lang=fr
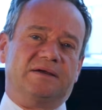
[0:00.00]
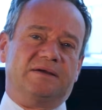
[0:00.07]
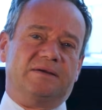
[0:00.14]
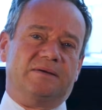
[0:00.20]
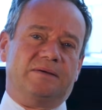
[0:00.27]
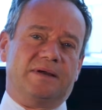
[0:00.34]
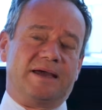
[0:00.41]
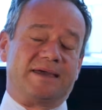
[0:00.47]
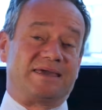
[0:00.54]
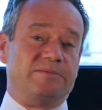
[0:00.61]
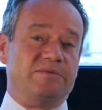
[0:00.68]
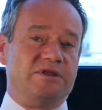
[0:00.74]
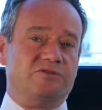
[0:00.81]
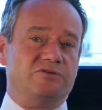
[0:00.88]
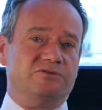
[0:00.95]
Euh, un
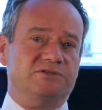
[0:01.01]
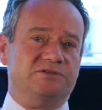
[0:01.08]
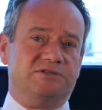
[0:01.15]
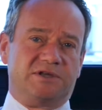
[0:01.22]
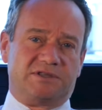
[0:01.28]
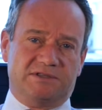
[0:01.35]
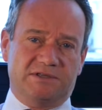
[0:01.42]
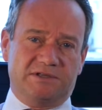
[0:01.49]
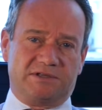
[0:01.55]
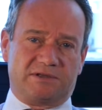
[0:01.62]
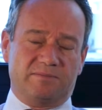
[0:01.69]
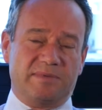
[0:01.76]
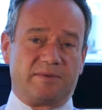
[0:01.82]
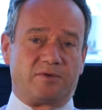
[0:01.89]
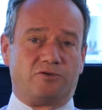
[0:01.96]
cabinet d'audit
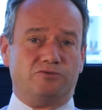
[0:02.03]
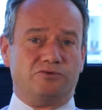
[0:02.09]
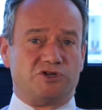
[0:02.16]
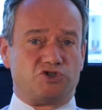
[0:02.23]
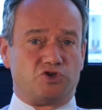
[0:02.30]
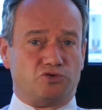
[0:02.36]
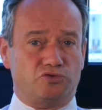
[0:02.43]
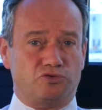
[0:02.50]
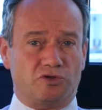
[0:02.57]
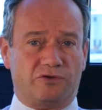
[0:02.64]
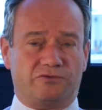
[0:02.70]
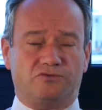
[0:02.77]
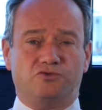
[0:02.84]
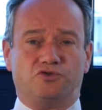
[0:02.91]
technique, même quand nous achetons du neuf,